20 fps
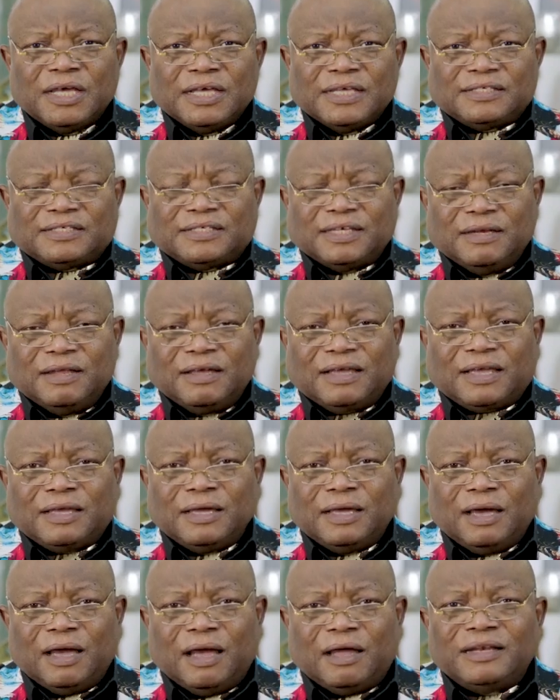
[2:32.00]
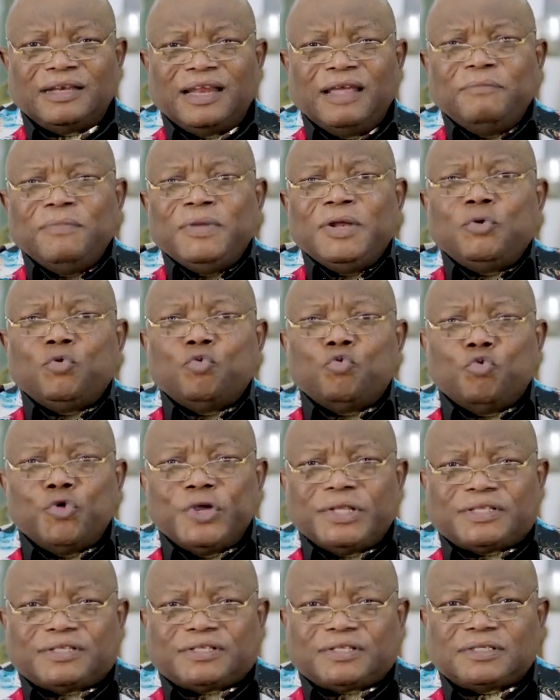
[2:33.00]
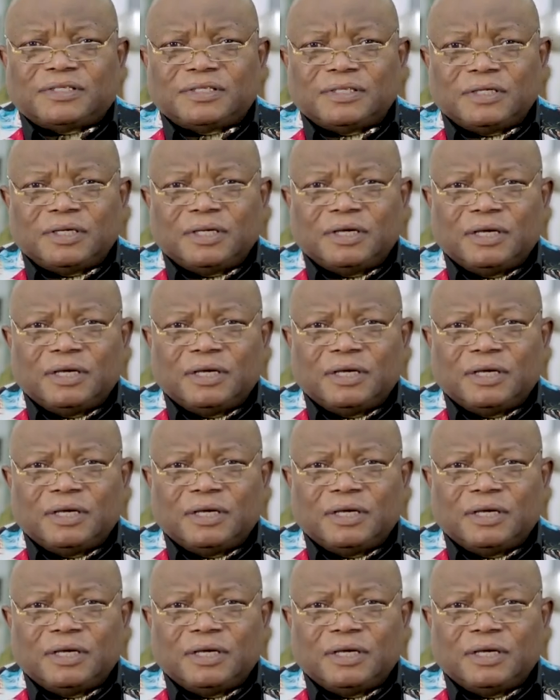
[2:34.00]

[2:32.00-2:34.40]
Ce n'est qu'en 2008,